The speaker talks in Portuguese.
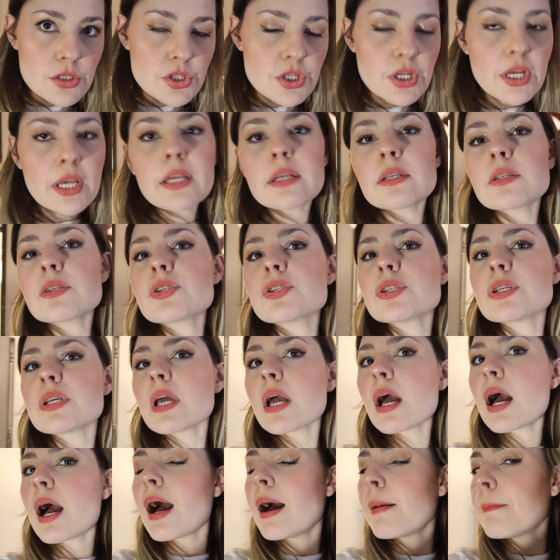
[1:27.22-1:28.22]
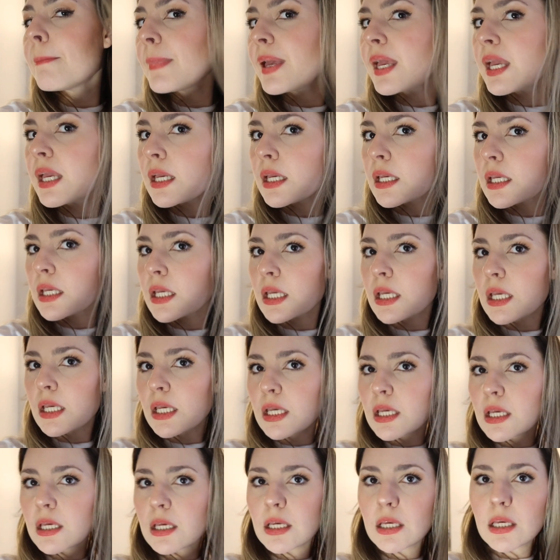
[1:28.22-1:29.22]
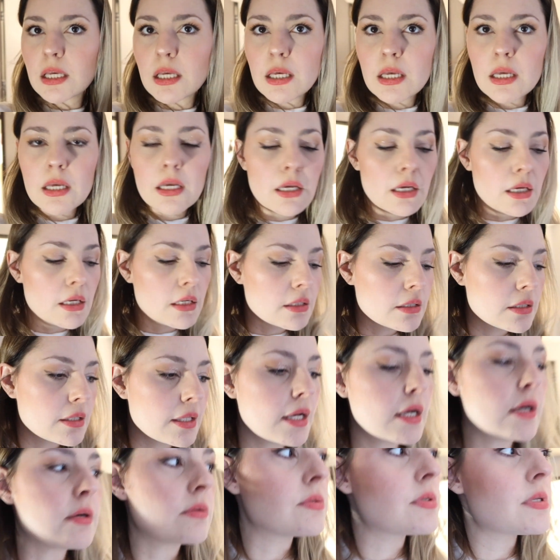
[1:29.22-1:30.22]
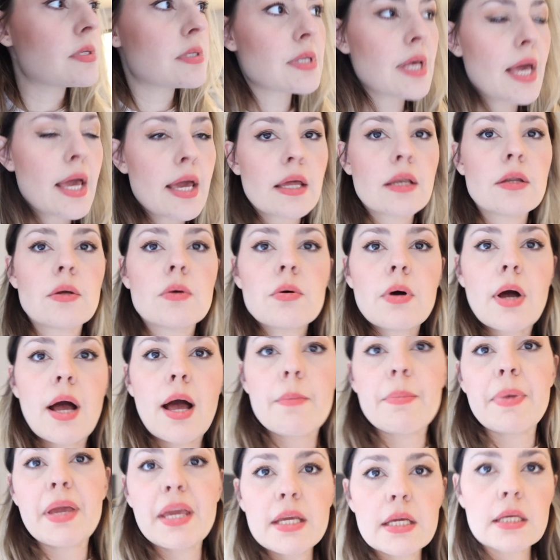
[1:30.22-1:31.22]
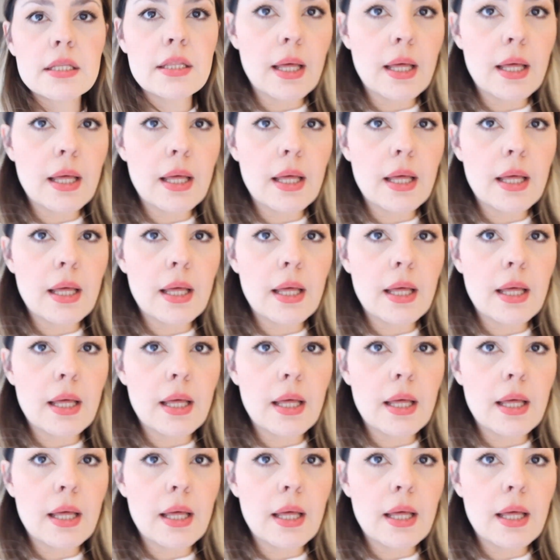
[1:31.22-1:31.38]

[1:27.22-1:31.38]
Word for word: Gente, a make. Não, sério, a make